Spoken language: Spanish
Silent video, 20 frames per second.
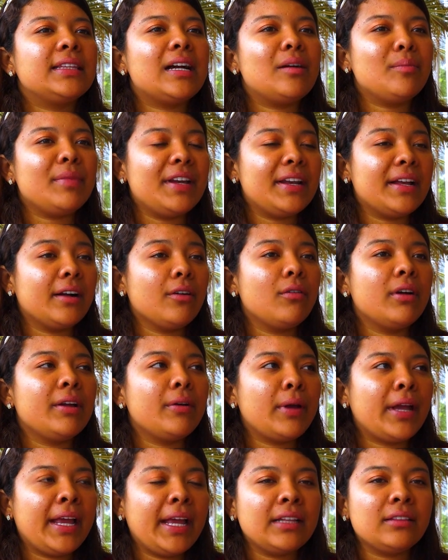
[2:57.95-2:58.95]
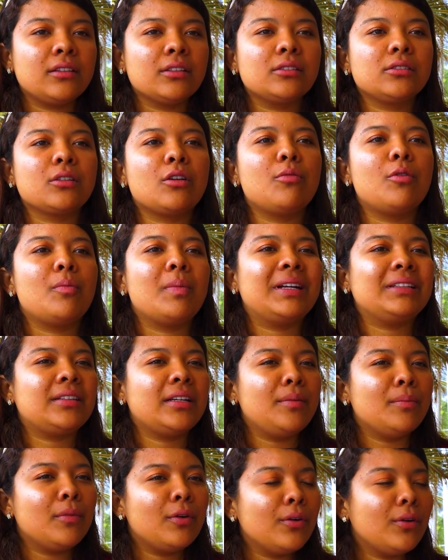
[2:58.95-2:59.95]
También hago eventos como
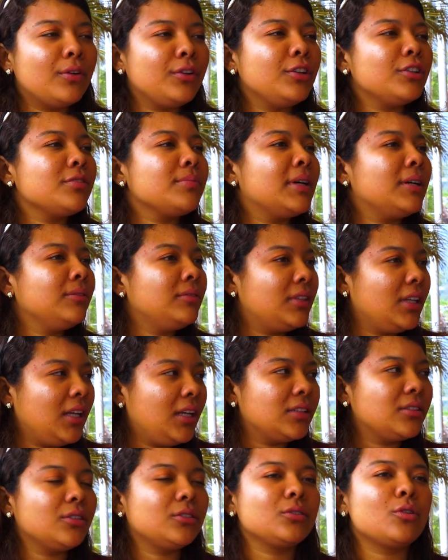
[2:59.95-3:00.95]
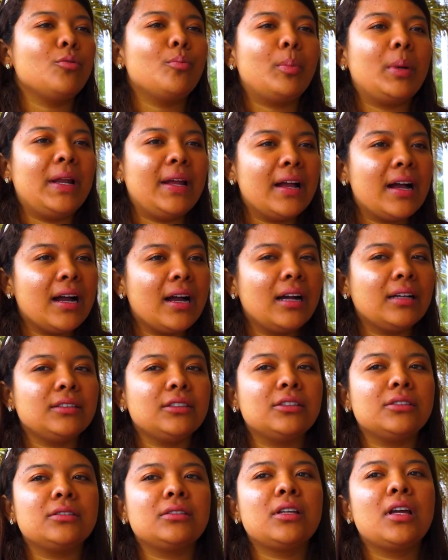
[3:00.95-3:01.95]
matrimonios, bautizos,
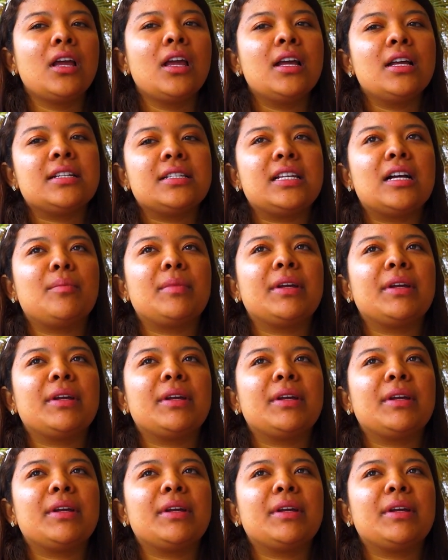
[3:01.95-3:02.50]
cumpleaños. Ya